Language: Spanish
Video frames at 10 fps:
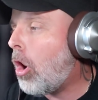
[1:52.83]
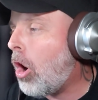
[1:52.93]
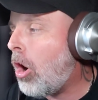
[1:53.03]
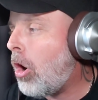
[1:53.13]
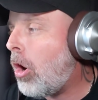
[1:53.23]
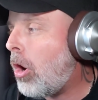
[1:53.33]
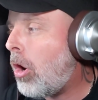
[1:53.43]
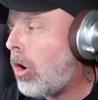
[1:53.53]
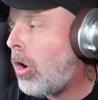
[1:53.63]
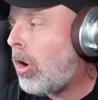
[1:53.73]

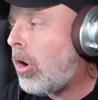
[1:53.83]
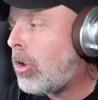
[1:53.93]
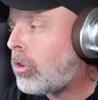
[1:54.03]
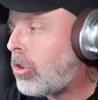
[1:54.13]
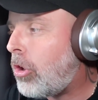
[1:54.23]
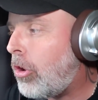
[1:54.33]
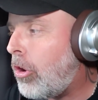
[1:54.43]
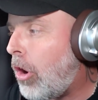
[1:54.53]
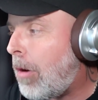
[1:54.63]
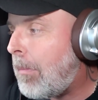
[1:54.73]
Otro
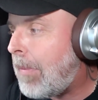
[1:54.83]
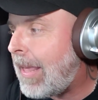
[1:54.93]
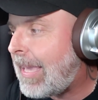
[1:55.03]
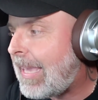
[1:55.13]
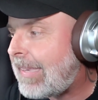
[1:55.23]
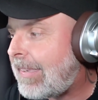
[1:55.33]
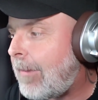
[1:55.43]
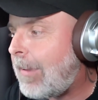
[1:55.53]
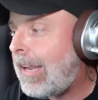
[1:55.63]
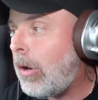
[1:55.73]
nombre que
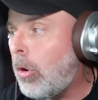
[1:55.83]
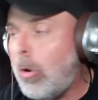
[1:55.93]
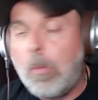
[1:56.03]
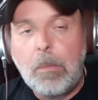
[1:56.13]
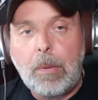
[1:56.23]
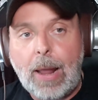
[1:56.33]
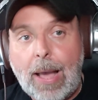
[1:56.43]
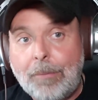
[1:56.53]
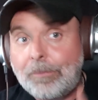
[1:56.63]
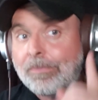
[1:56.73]
se
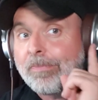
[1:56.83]
vislumbra